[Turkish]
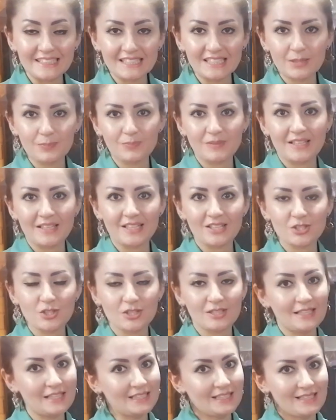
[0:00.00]
rakip
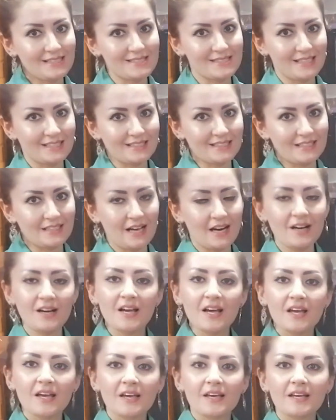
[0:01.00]
derecede lezzetliler.
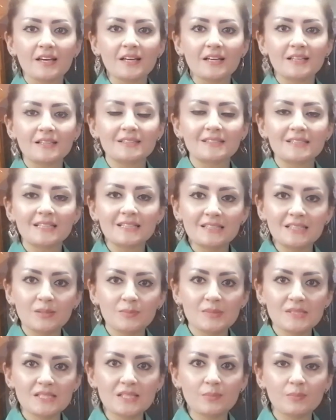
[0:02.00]
E,
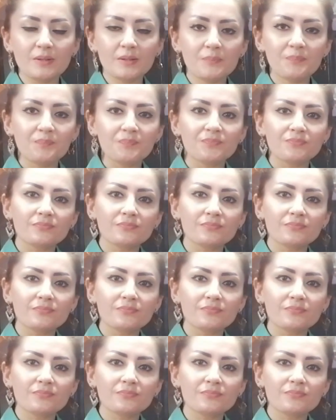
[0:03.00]
dediğimiz gibi